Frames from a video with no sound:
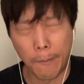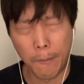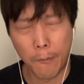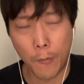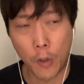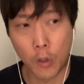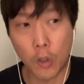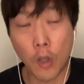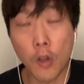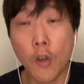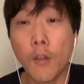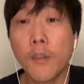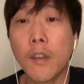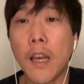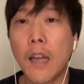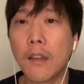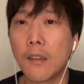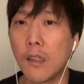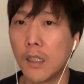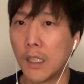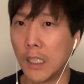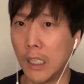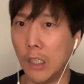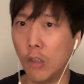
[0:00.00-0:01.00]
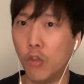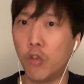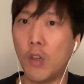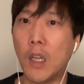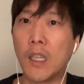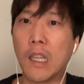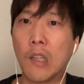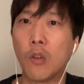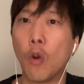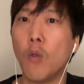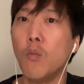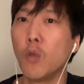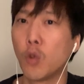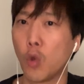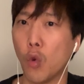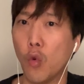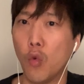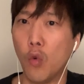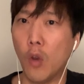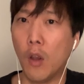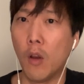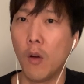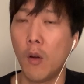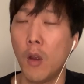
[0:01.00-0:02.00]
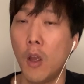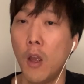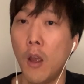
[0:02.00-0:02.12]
어떤 현상들을 기술하기가 너무 좋은 거예요.